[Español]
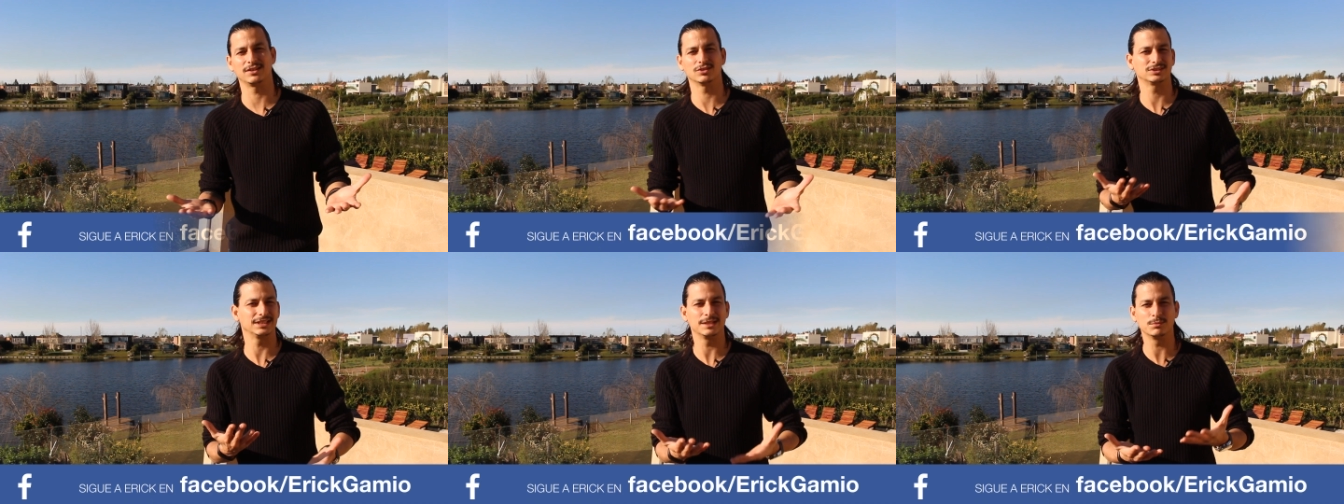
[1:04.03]
que
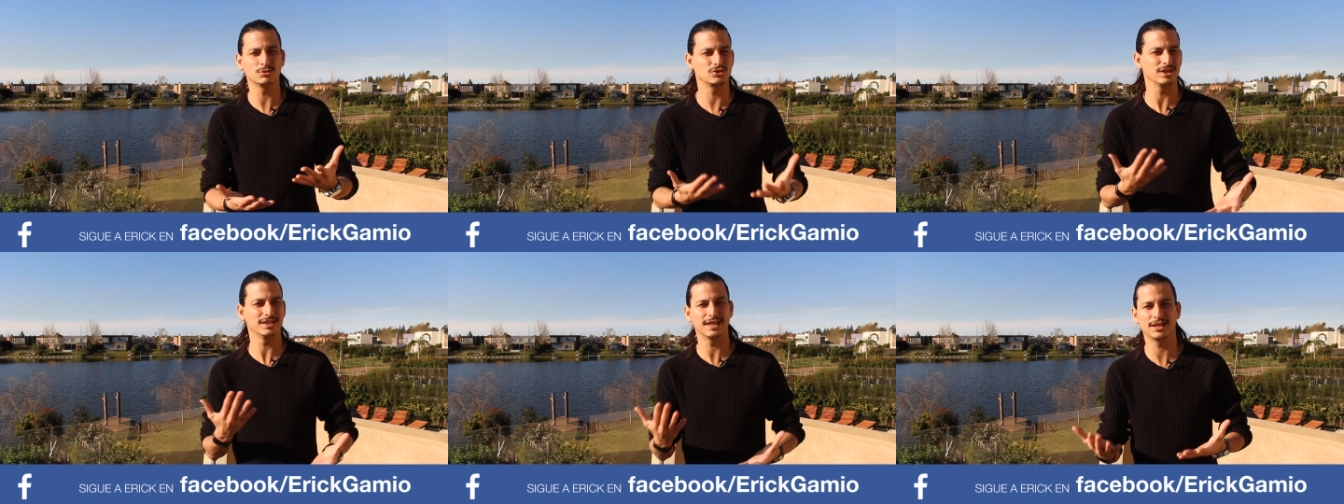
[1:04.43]
no tiene
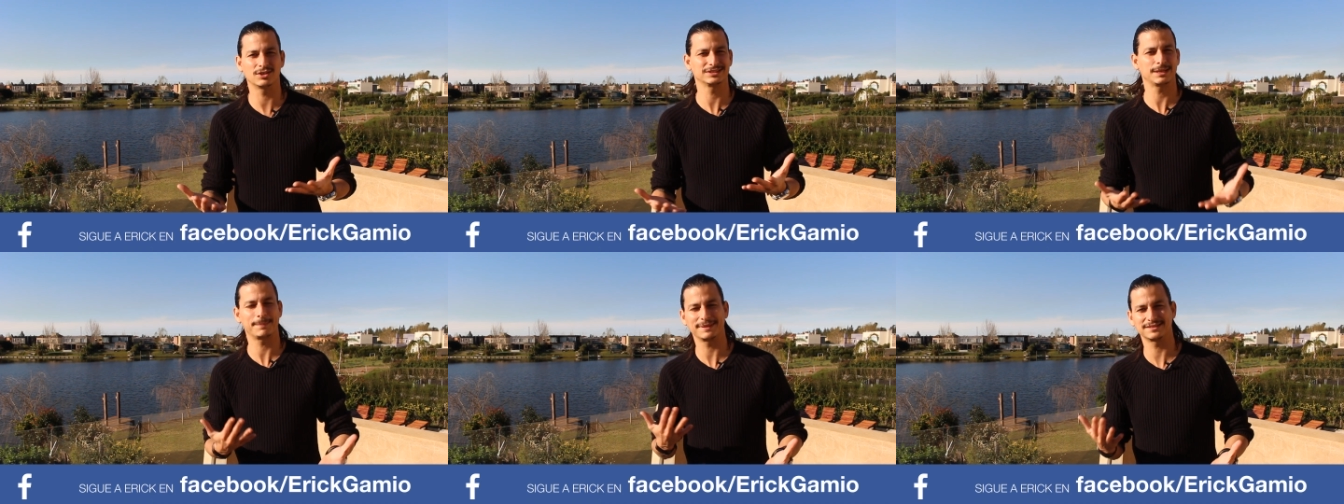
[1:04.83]
mucha idea de lo
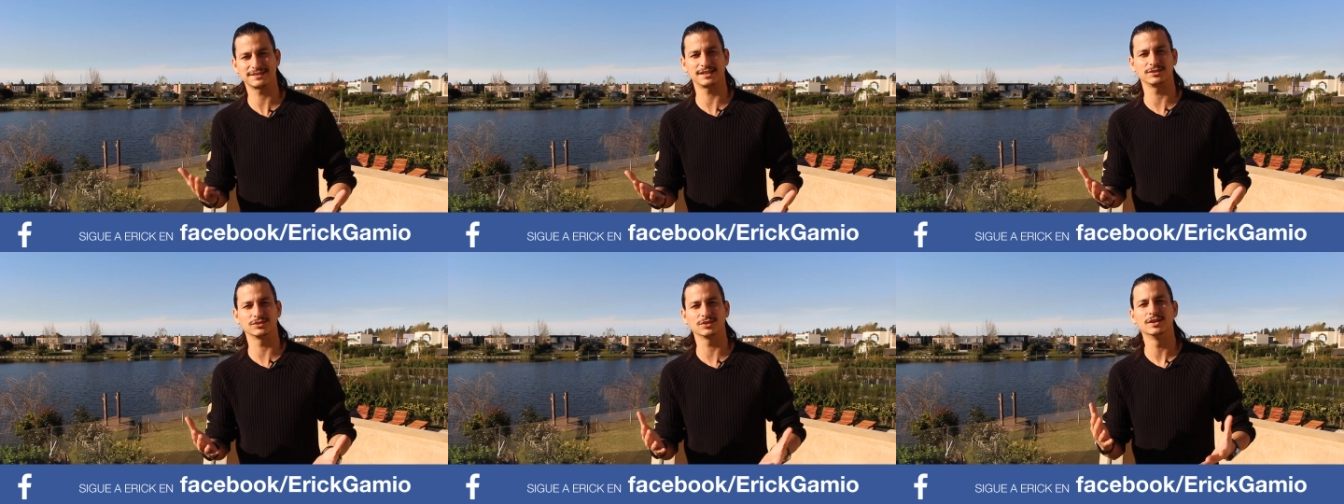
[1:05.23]
que está
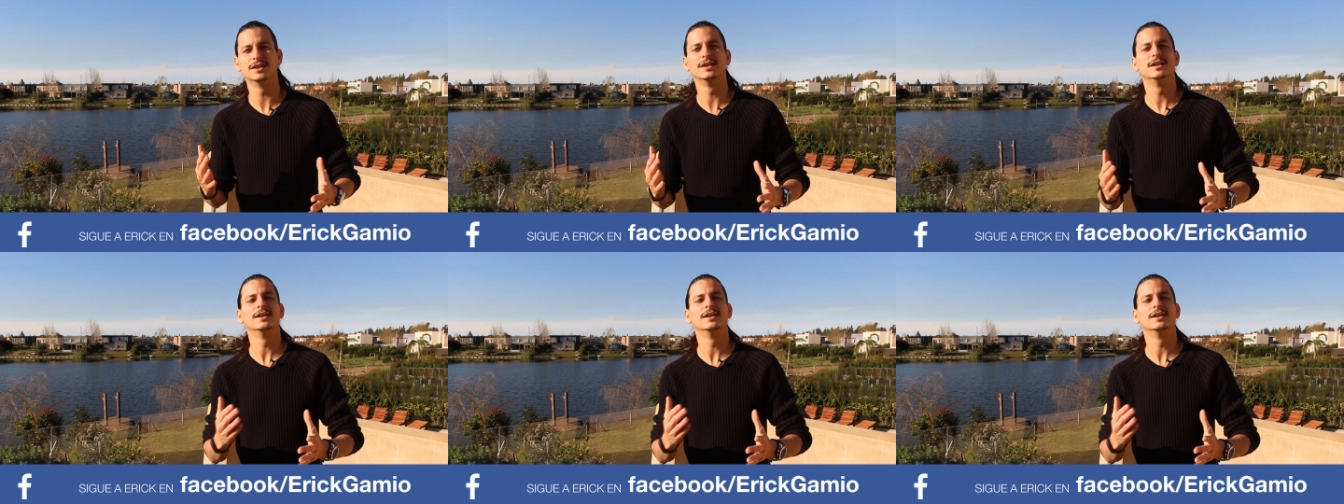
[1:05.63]
pasando.